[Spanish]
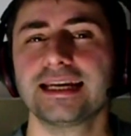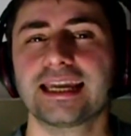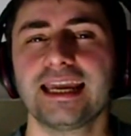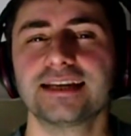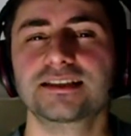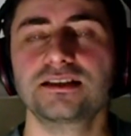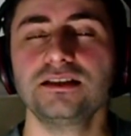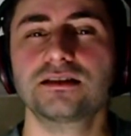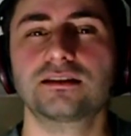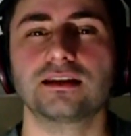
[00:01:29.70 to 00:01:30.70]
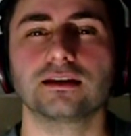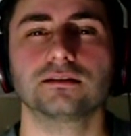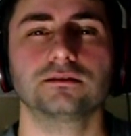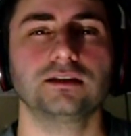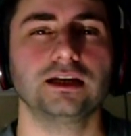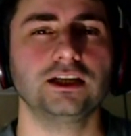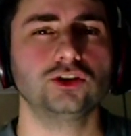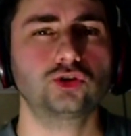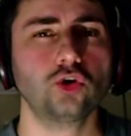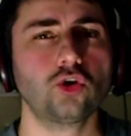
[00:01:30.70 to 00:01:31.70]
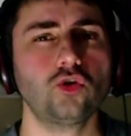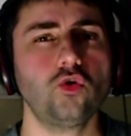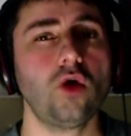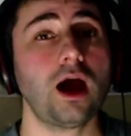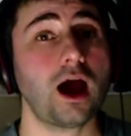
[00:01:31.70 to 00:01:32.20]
que existe en torno